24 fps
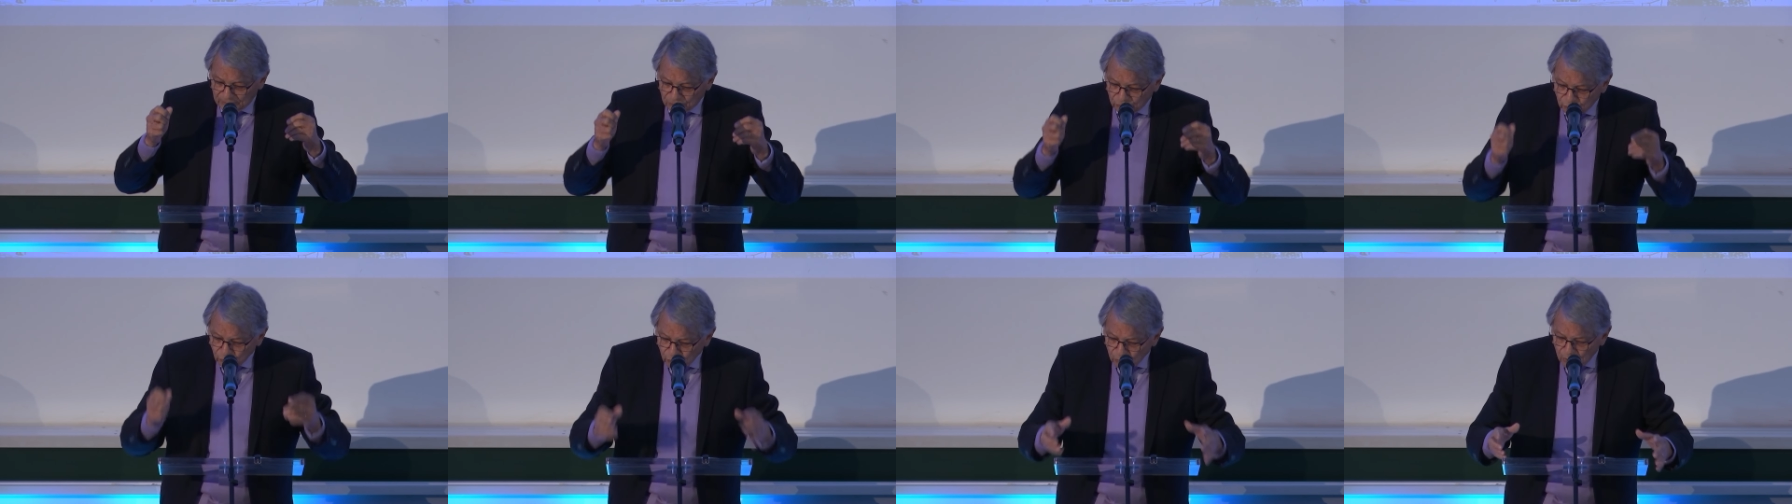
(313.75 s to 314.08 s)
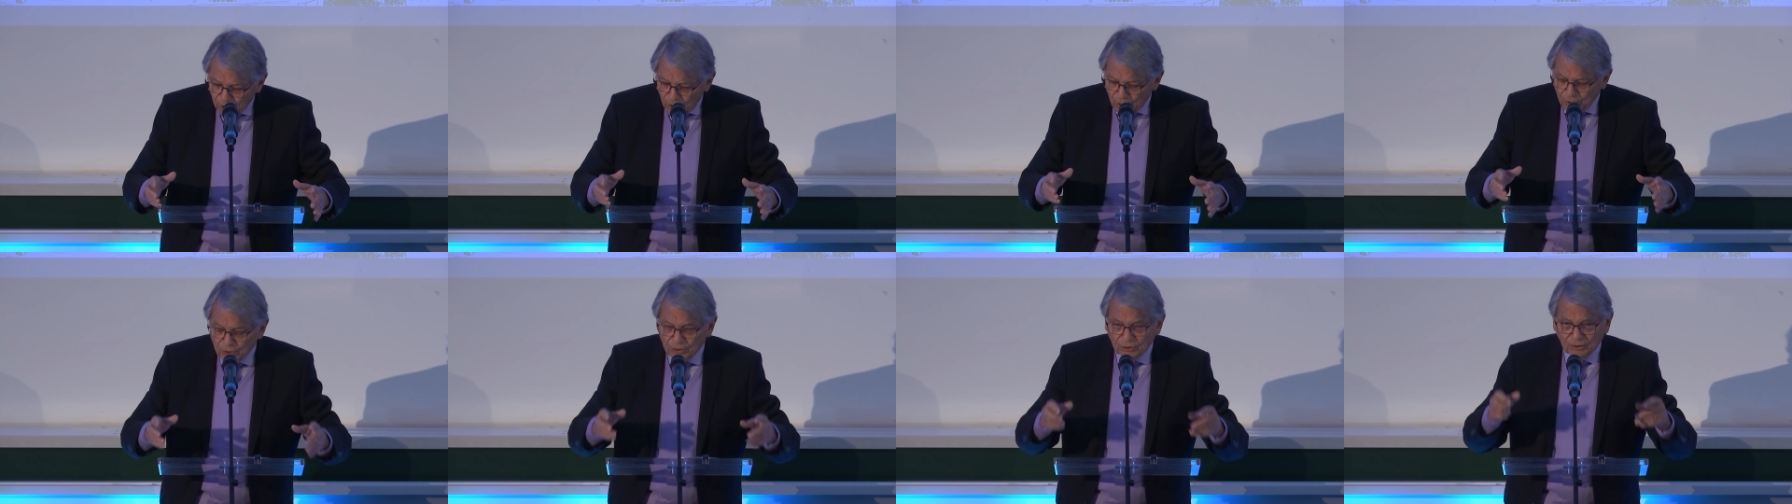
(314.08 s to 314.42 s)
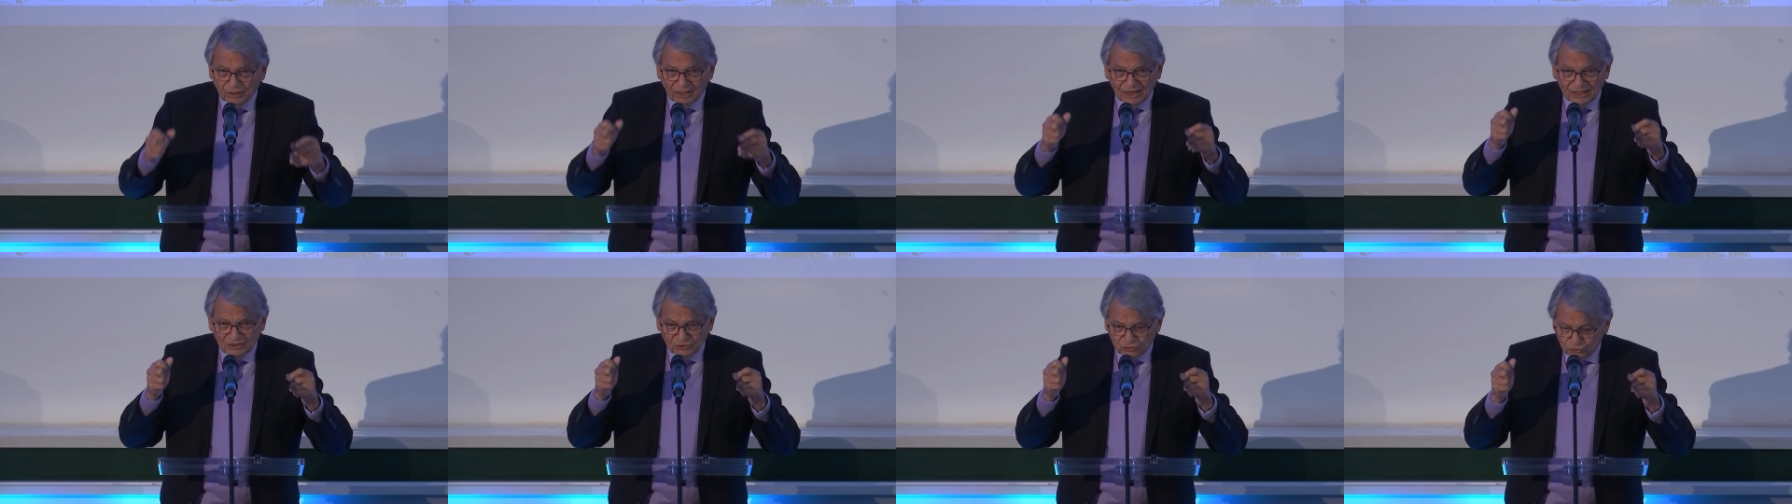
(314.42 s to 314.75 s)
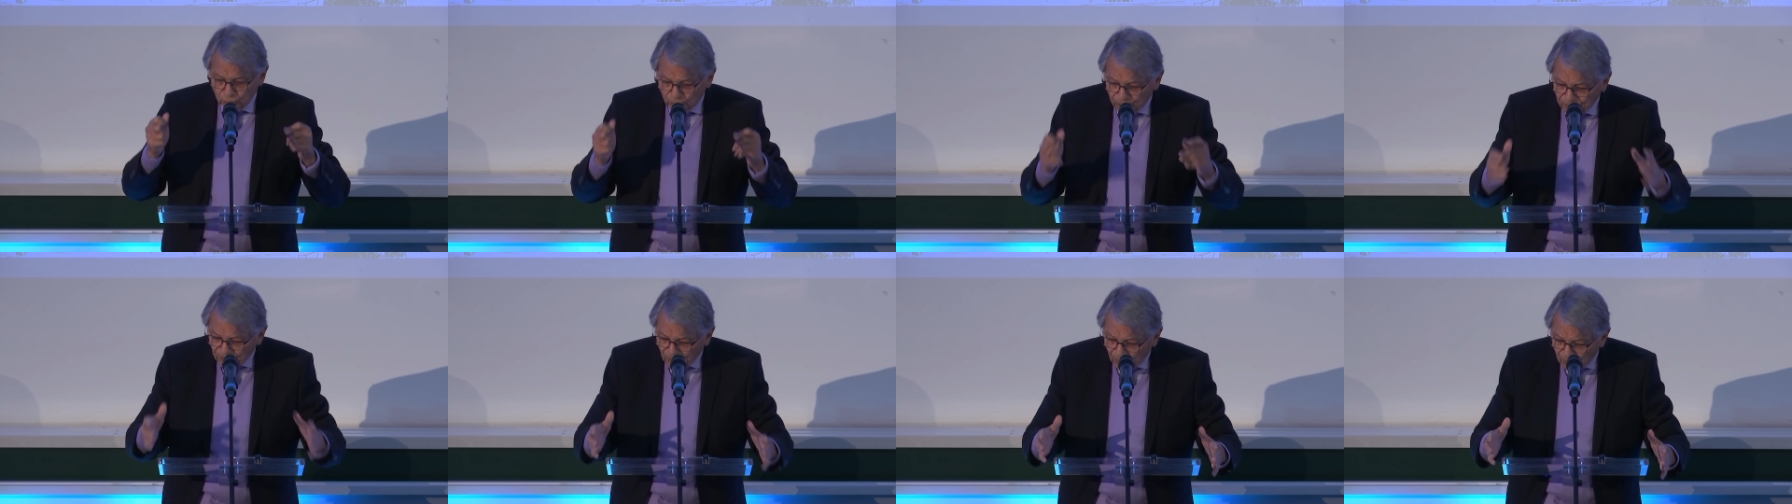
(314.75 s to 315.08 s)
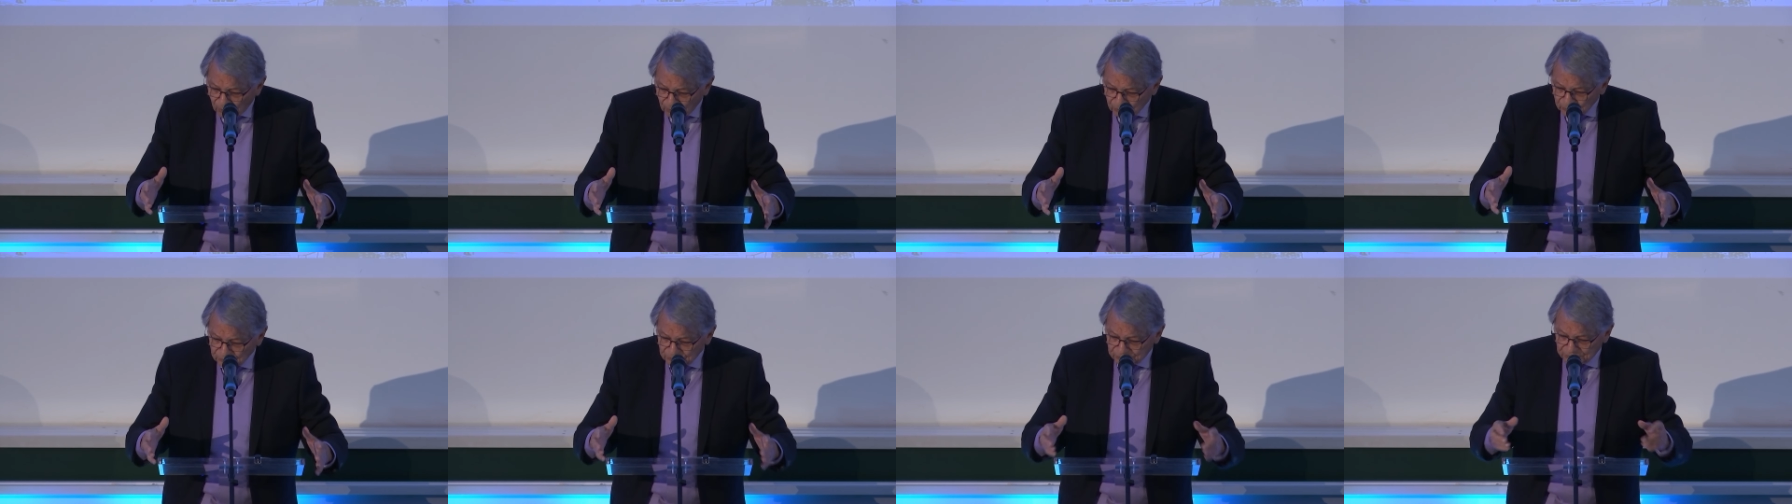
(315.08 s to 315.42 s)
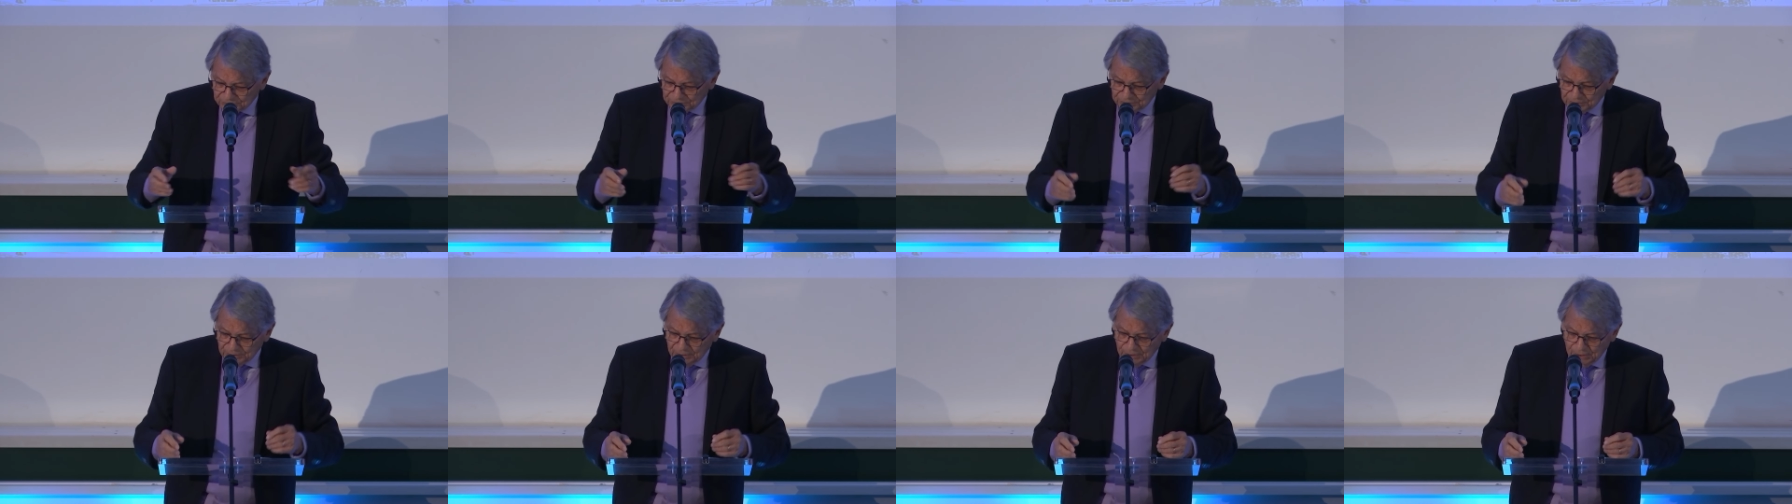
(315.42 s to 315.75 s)
douleur, la
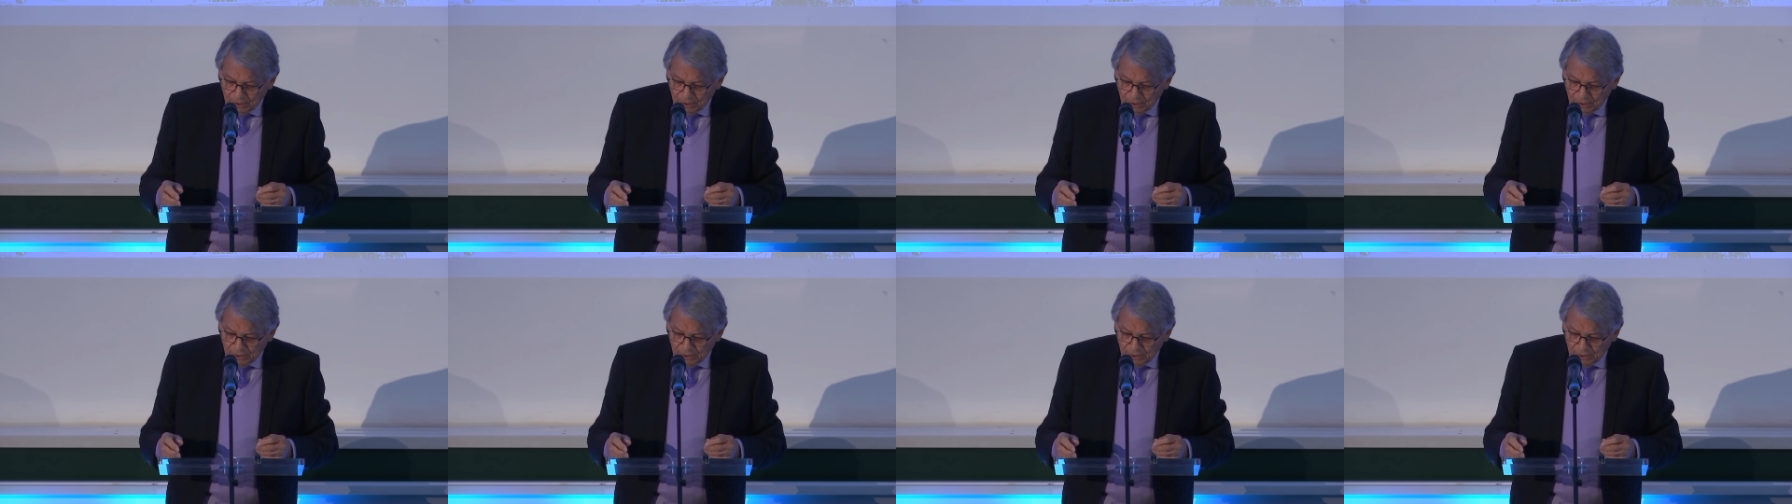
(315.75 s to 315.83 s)
souffrance,